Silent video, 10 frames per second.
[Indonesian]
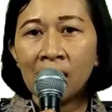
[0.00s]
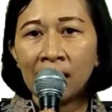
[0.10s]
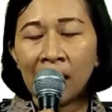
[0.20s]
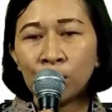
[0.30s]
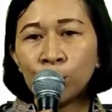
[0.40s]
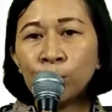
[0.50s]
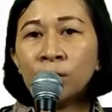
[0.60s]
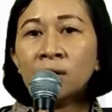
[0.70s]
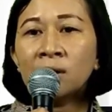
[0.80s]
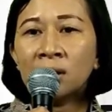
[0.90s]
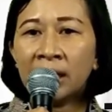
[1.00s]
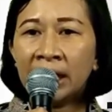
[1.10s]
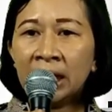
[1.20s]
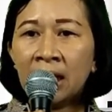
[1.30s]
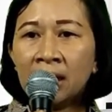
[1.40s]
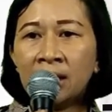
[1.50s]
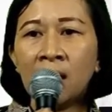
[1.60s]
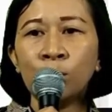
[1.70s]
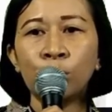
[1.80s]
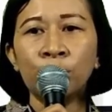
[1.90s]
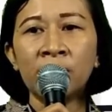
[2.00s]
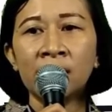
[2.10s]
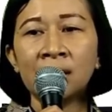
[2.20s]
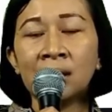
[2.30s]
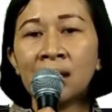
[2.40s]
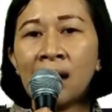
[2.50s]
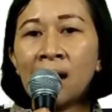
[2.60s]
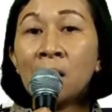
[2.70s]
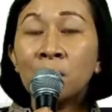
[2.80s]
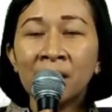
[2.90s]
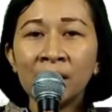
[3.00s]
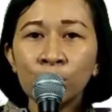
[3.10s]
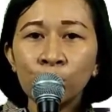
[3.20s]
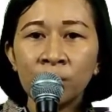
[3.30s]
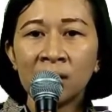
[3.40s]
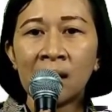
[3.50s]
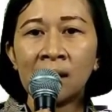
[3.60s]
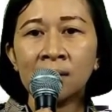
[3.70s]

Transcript: Namun, keinginannya untuk menjadi tentara begitu besar.